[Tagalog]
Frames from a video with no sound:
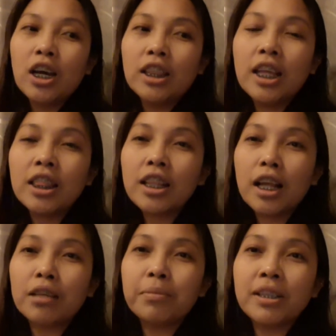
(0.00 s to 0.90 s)
that
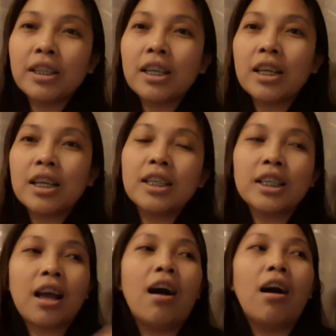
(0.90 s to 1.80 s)
kalamansi
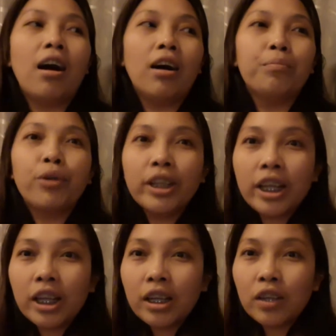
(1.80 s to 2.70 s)
is uh,
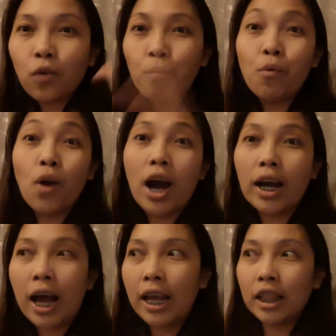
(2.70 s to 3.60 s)
pwedeng kumuha
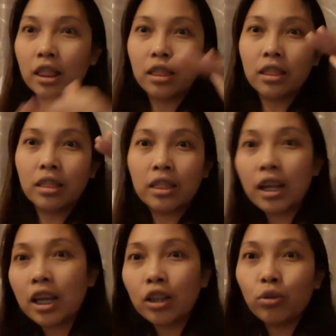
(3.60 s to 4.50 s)
kahit
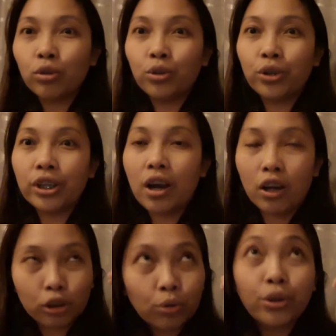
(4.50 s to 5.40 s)
3 to 2,
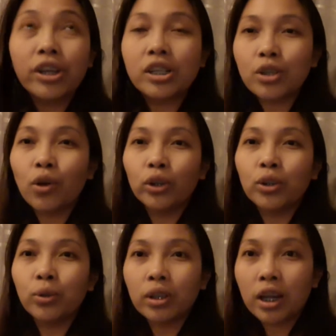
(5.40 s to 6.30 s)
uh, 2 years old
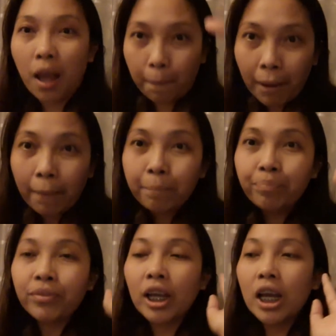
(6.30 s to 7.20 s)
to 3 above.
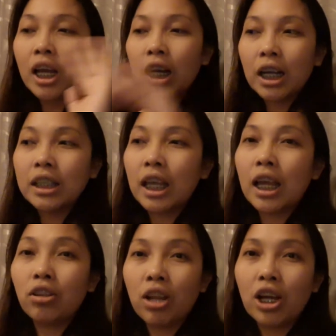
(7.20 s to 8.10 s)
Kasi
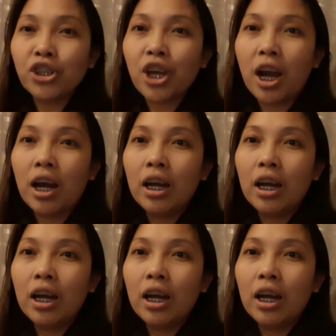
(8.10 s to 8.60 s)
ano lang siya,